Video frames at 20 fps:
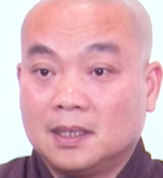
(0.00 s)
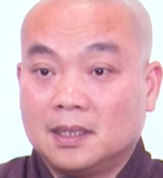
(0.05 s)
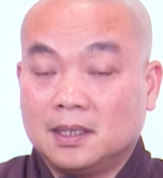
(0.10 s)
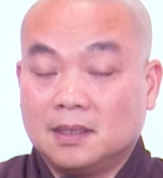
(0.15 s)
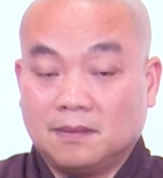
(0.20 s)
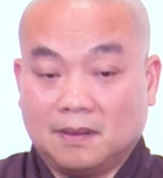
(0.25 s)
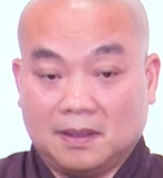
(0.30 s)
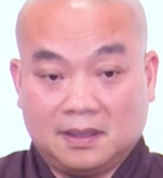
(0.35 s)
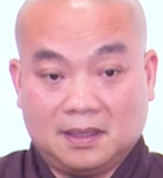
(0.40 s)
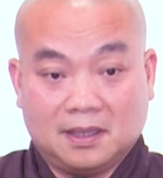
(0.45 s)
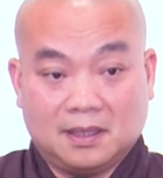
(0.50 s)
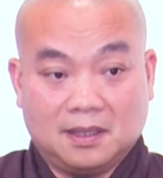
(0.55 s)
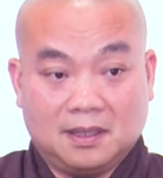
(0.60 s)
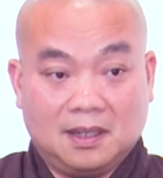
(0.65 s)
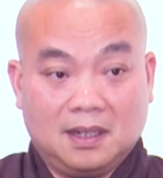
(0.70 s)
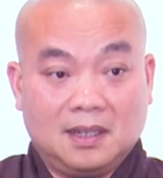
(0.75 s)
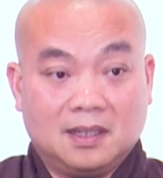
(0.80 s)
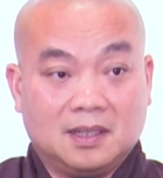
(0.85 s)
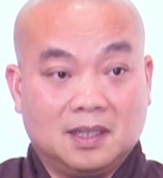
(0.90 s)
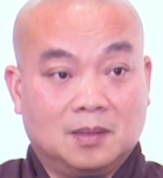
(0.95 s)
Như vậy thì người
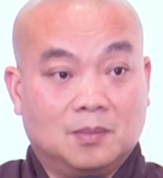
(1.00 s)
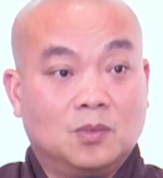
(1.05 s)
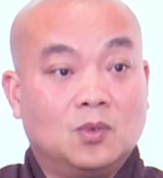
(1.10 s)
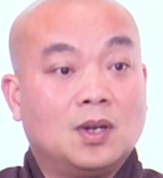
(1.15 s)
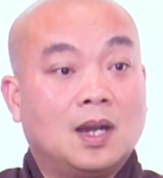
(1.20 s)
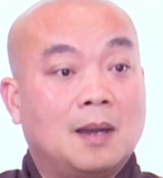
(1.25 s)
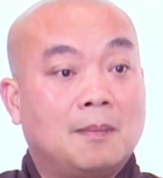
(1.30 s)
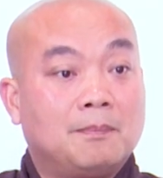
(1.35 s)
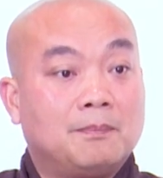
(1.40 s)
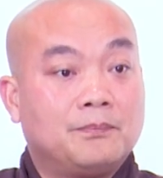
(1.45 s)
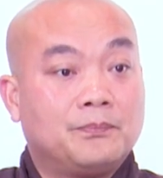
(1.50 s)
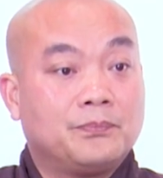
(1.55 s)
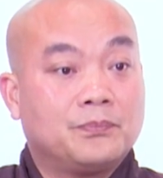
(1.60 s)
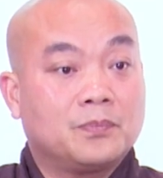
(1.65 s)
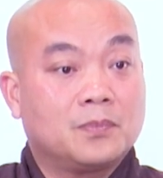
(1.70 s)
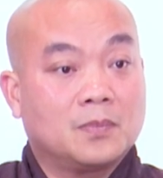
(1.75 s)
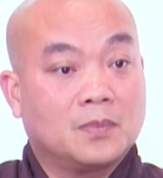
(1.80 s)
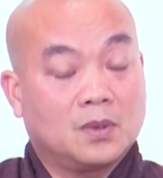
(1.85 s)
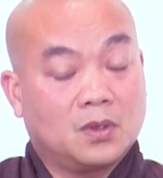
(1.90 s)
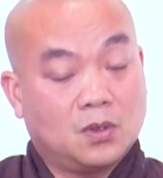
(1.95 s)
đó là người muốn ấm.
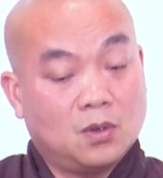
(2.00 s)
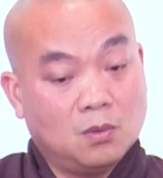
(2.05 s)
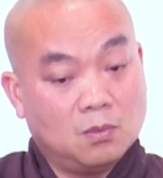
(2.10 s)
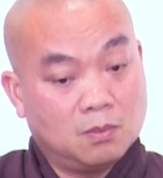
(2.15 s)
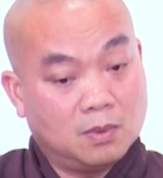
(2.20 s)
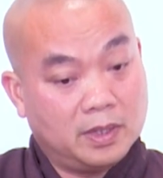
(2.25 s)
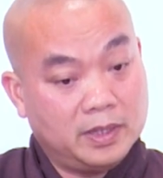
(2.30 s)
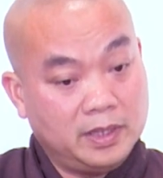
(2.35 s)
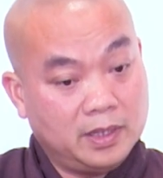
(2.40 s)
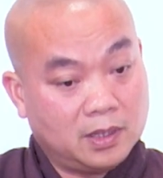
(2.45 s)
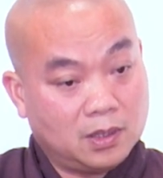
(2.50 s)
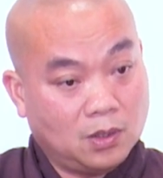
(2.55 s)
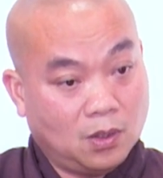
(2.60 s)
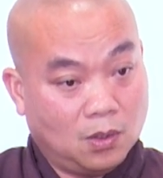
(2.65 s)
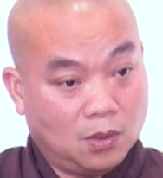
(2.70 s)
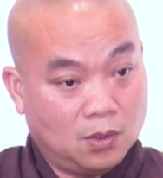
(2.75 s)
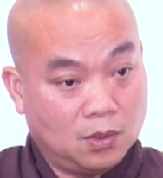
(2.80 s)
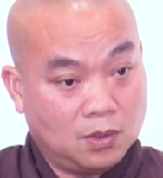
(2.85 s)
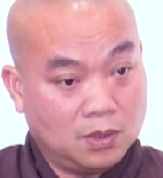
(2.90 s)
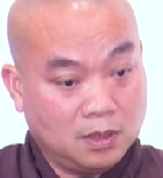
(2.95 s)
Cùng cái nhiệt
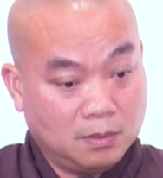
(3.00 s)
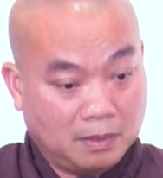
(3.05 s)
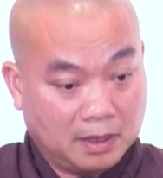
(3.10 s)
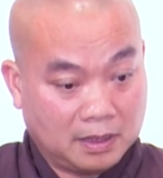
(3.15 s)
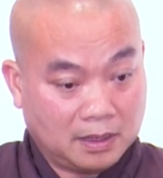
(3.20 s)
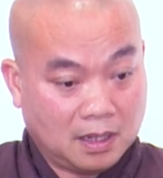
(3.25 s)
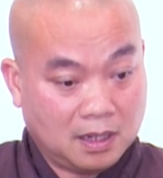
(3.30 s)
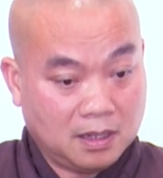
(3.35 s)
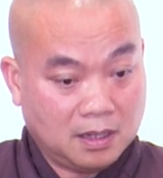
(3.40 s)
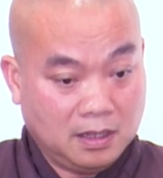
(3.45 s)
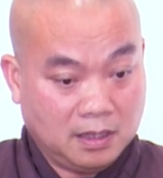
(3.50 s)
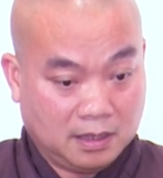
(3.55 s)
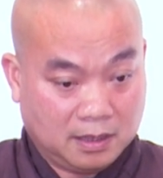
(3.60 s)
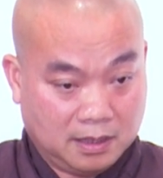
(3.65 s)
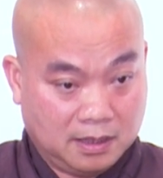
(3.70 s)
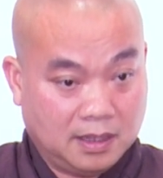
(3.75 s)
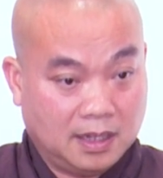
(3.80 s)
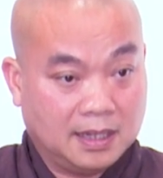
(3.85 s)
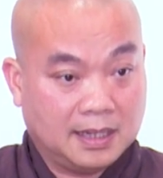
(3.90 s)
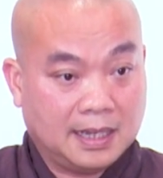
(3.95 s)
độ nhưng mà thân nhiệt
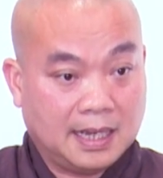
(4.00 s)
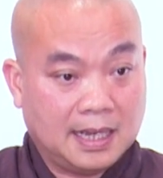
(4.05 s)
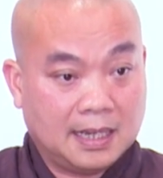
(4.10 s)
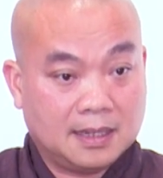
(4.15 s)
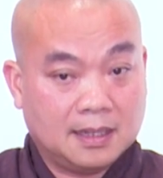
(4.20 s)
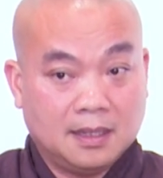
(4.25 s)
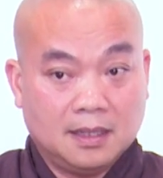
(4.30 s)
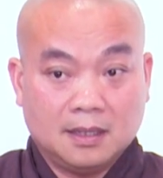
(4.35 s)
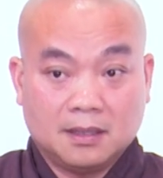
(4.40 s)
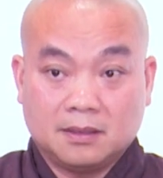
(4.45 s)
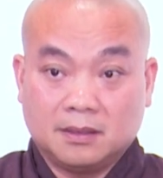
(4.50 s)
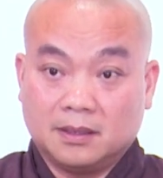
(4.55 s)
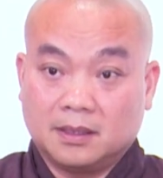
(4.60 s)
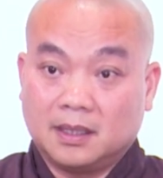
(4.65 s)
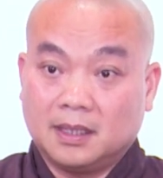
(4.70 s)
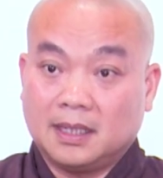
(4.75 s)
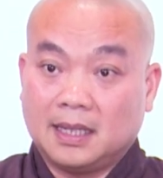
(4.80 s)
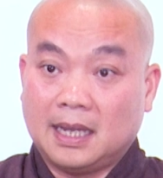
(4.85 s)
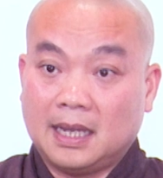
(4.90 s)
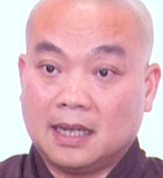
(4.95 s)
người này khác, người
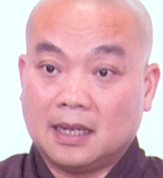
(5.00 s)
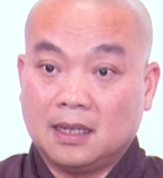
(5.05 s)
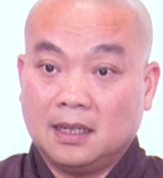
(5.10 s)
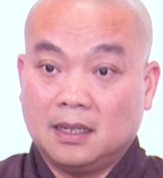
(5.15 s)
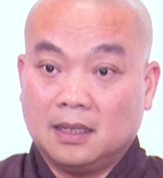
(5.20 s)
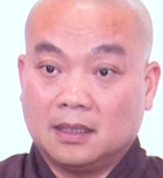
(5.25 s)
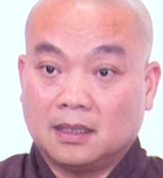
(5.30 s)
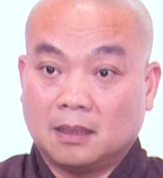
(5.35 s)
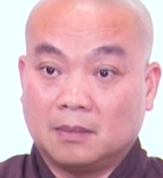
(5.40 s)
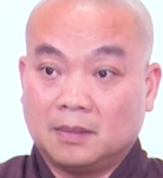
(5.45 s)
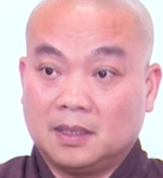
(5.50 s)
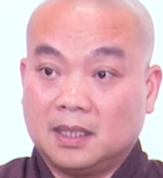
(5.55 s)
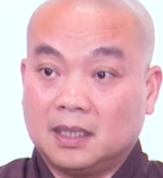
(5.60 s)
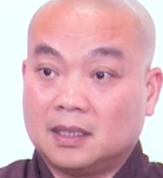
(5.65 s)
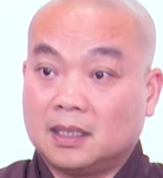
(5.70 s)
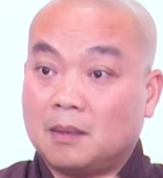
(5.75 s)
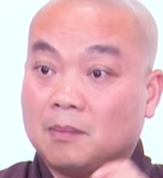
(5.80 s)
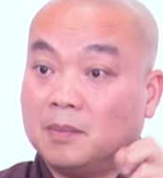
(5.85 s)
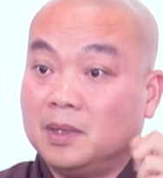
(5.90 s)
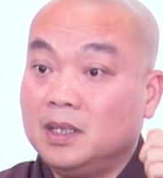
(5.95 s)
kia khác, thậm chí cái
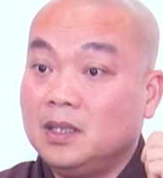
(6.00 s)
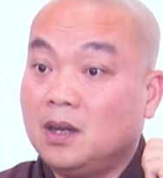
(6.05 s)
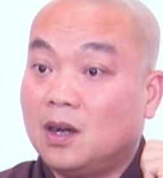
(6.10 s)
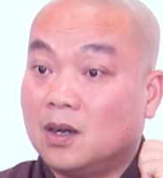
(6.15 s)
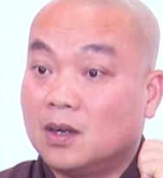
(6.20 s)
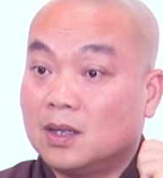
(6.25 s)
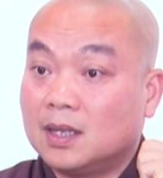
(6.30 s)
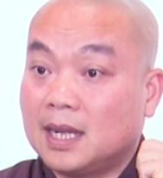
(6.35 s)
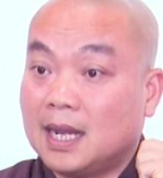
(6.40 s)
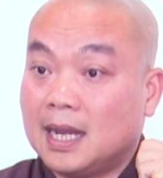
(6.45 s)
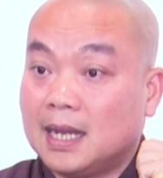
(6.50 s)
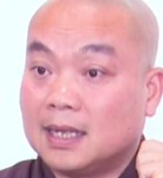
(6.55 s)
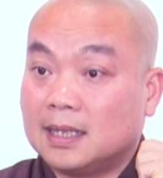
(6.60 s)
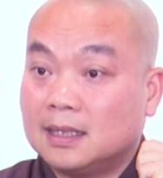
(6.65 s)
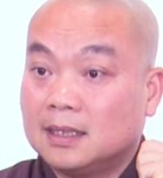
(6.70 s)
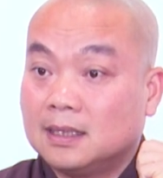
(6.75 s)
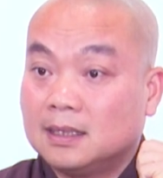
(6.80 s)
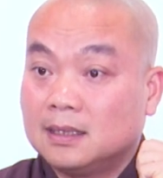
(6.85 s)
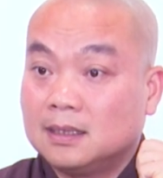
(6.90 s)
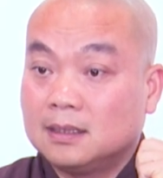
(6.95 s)
tâm ý họ nó khác.
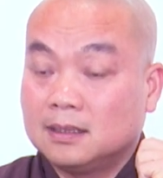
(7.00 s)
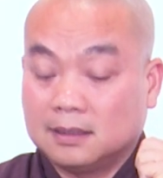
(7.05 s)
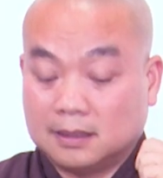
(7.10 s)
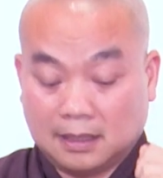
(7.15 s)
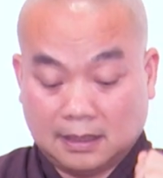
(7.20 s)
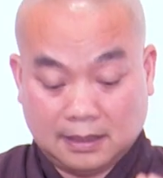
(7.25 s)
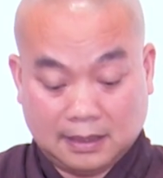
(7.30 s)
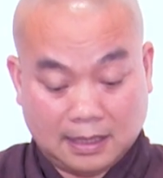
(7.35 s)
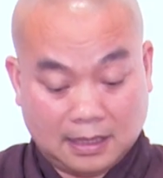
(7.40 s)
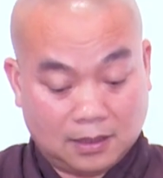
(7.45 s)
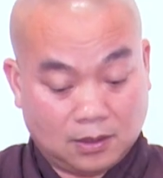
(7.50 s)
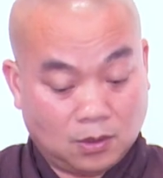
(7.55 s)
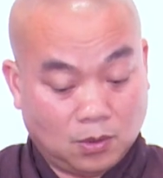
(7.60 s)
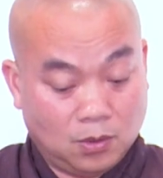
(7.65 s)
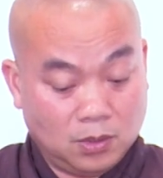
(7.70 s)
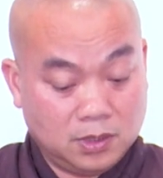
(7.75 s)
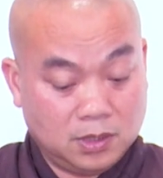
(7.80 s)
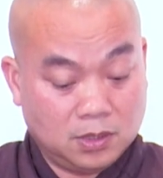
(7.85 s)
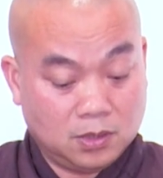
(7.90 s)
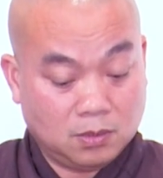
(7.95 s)
Thành ra
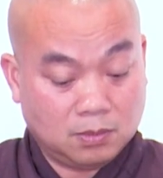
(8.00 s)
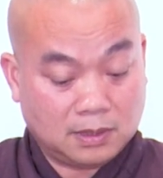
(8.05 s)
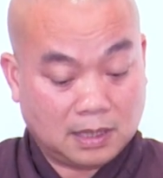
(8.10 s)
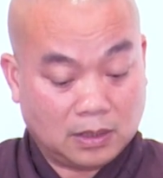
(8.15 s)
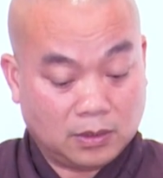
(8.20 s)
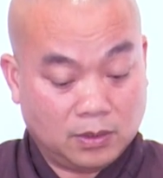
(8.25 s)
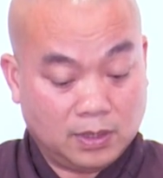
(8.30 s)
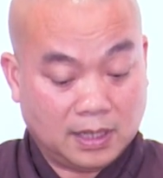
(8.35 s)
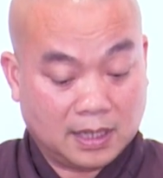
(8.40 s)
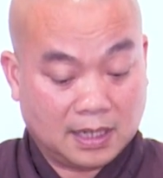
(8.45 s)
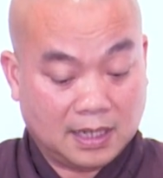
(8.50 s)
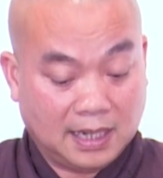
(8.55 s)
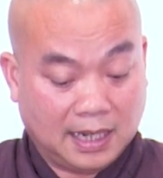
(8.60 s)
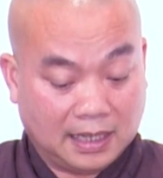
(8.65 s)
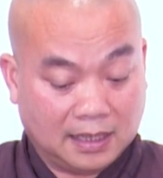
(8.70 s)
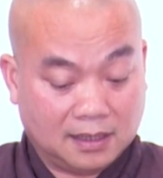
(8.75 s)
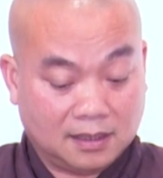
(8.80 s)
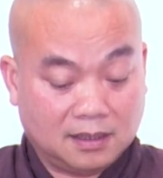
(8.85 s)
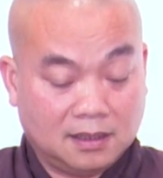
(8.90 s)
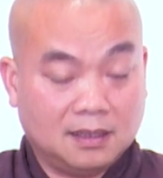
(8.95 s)
tổ sư chúng ta nói rằng
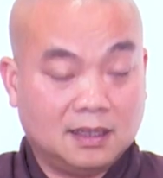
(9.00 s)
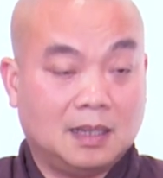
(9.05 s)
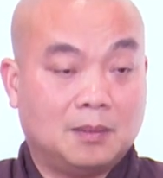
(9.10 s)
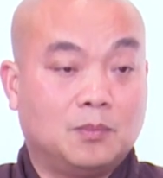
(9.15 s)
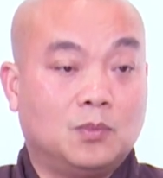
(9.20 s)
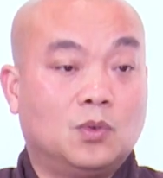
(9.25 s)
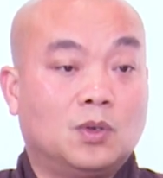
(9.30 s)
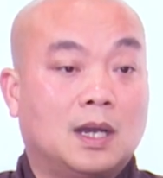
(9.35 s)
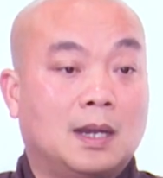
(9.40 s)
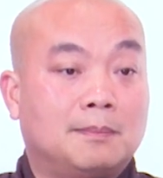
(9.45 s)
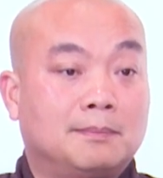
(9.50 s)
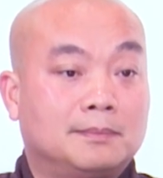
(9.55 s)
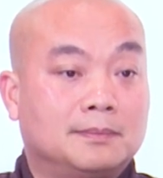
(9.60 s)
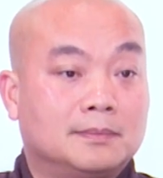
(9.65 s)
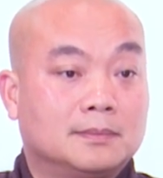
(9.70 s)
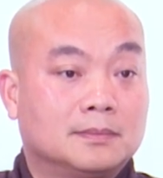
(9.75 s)
lạnh tức là muốn ấm.